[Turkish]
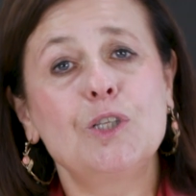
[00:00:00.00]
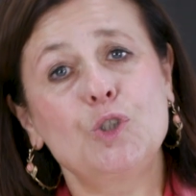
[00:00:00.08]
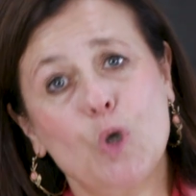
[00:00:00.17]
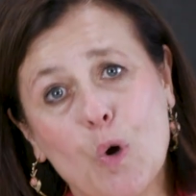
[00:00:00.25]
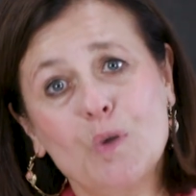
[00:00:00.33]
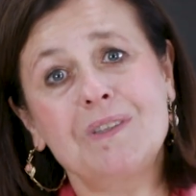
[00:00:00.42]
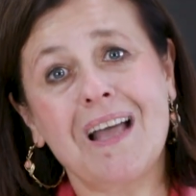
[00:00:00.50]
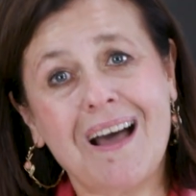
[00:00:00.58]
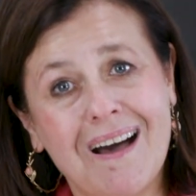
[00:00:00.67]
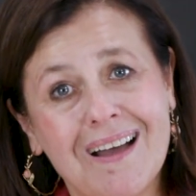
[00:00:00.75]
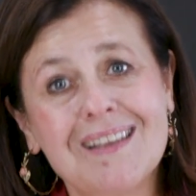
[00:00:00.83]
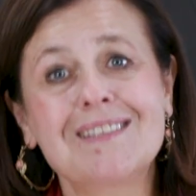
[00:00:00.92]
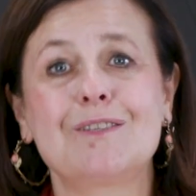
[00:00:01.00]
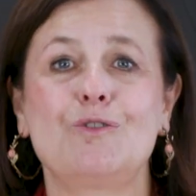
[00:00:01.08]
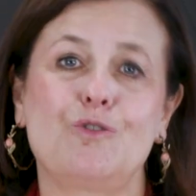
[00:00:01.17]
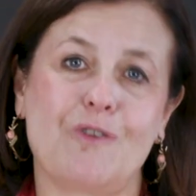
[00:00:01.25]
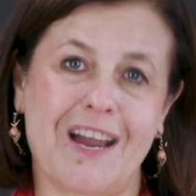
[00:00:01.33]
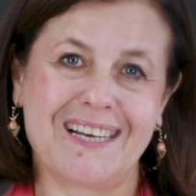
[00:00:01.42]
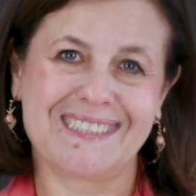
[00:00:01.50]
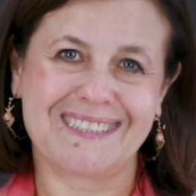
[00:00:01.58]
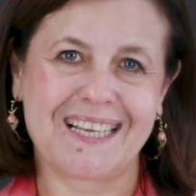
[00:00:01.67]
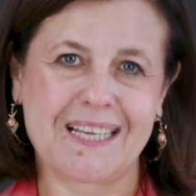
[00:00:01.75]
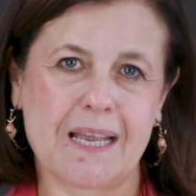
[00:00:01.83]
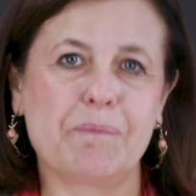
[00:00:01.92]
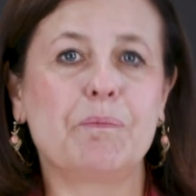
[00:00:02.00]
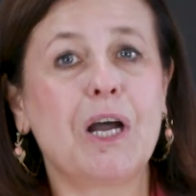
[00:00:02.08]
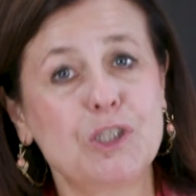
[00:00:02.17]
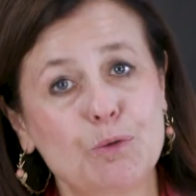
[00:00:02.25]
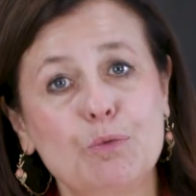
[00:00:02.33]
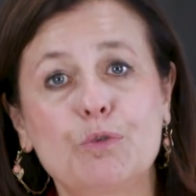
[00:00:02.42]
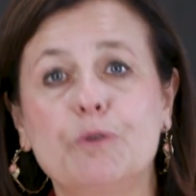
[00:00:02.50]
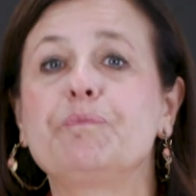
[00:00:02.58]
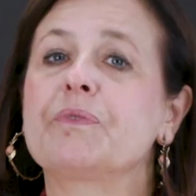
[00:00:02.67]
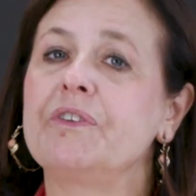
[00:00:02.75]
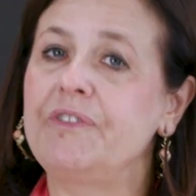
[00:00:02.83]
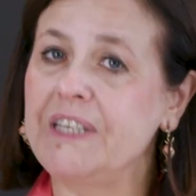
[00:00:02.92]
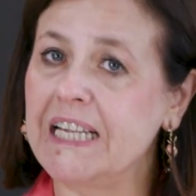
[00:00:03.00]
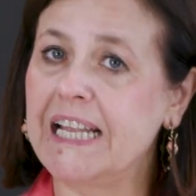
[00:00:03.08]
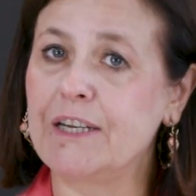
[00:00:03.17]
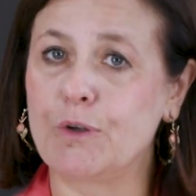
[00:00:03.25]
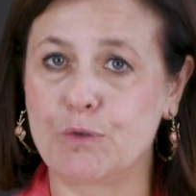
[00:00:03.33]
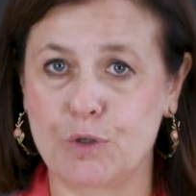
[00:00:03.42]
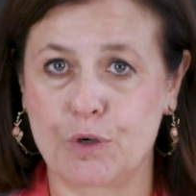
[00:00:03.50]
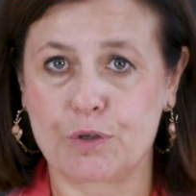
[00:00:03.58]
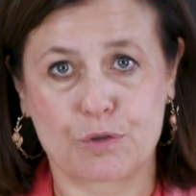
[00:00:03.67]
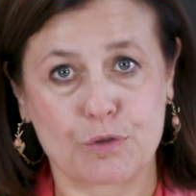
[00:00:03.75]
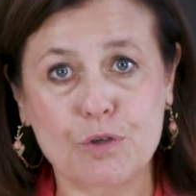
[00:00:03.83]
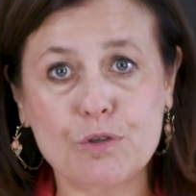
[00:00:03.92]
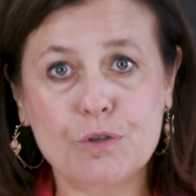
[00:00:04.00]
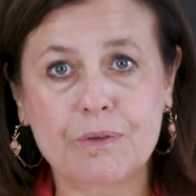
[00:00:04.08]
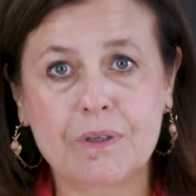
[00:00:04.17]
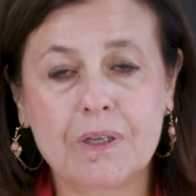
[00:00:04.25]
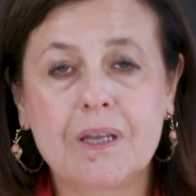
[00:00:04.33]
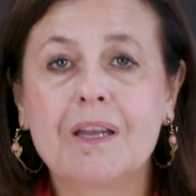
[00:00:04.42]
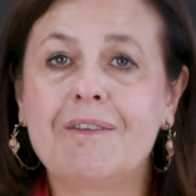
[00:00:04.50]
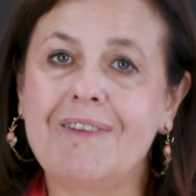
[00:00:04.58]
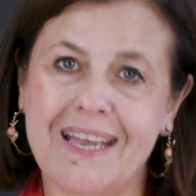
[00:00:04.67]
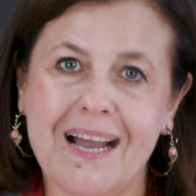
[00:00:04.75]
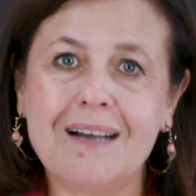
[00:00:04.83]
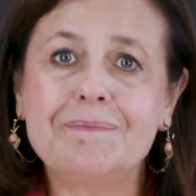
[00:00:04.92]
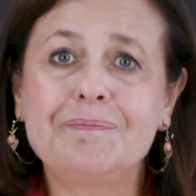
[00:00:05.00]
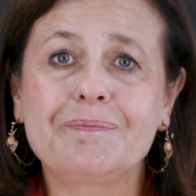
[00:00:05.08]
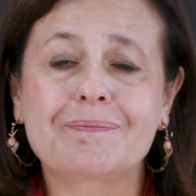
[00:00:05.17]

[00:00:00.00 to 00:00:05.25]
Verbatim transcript: Çok daha az üniversiteye başvuru fiileri ödüyorsunuz veya